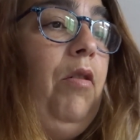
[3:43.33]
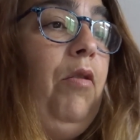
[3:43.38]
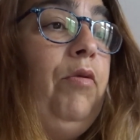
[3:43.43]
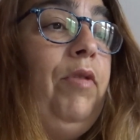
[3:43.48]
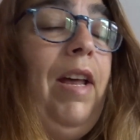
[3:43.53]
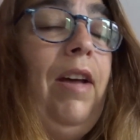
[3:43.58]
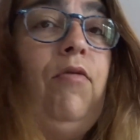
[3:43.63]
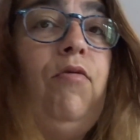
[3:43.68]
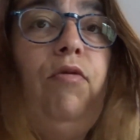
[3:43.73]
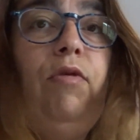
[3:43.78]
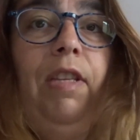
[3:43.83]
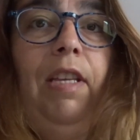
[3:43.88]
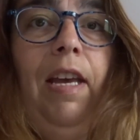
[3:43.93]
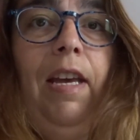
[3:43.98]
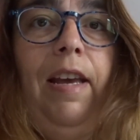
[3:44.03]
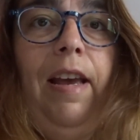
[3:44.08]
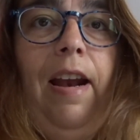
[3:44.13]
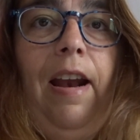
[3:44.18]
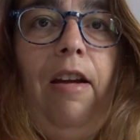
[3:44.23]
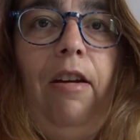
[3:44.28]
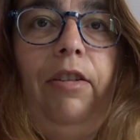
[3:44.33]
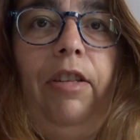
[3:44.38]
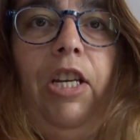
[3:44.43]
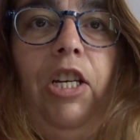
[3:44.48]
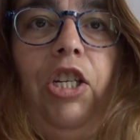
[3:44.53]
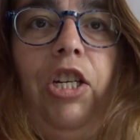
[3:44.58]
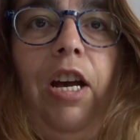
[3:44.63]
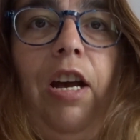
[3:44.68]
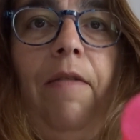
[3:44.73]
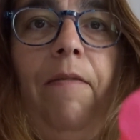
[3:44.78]
on a goûté... Alors
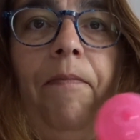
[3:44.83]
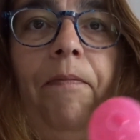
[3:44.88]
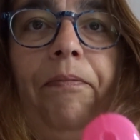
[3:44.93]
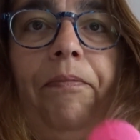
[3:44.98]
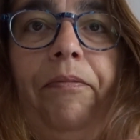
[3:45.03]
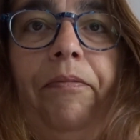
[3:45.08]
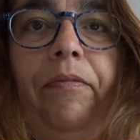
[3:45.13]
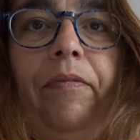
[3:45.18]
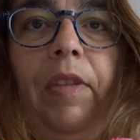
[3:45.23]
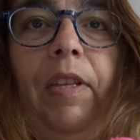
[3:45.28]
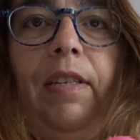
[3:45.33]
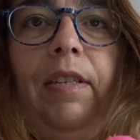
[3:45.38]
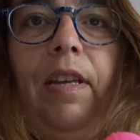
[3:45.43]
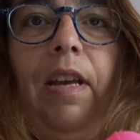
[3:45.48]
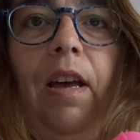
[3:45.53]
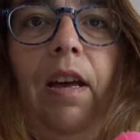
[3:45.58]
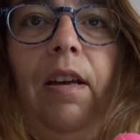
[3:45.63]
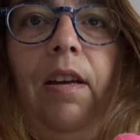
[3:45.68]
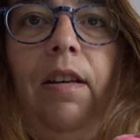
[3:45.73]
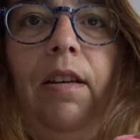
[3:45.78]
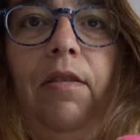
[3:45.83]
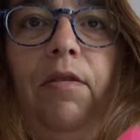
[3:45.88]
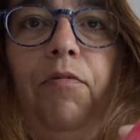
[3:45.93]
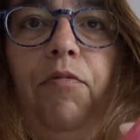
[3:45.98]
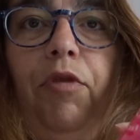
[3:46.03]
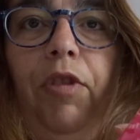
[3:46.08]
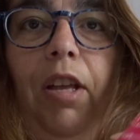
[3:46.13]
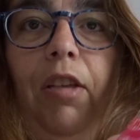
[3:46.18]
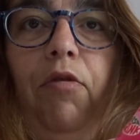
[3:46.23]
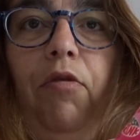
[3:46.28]
déjà, c'est une
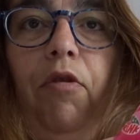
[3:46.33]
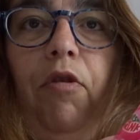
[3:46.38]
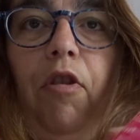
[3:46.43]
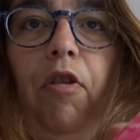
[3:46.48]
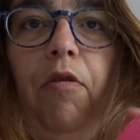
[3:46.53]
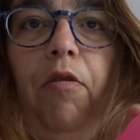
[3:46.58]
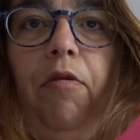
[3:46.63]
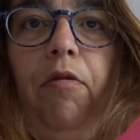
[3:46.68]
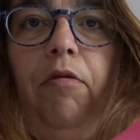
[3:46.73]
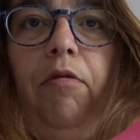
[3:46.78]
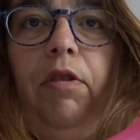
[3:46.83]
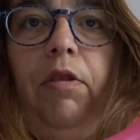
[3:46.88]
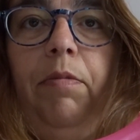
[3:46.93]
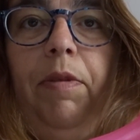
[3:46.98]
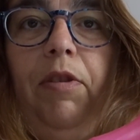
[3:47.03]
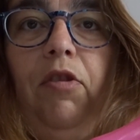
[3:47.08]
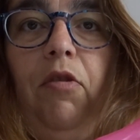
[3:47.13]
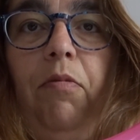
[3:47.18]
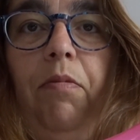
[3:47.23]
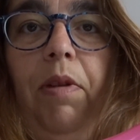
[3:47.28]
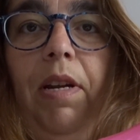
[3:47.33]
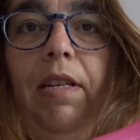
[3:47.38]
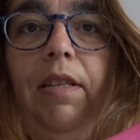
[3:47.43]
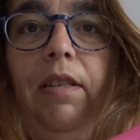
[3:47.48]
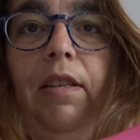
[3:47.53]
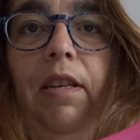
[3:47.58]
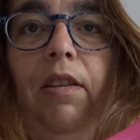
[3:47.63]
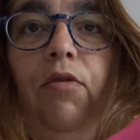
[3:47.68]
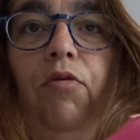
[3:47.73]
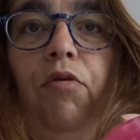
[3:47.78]
bouteille donc en espèce de
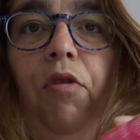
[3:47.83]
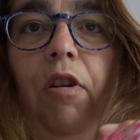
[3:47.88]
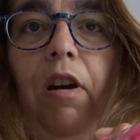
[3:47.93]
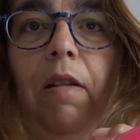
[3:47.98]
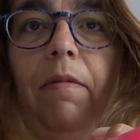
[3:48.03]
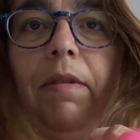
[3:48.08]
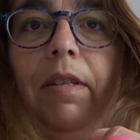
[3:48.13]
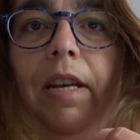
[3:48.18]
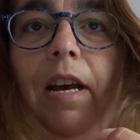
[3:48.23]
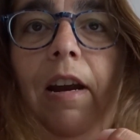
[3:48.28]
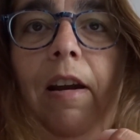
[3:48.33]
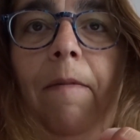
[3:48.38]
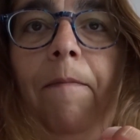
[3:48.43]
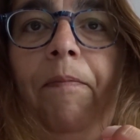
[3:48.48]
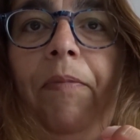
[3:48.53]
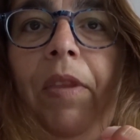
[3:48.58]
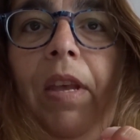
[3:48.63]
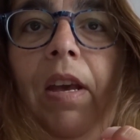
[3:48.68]
plastique dur comme ça. Là.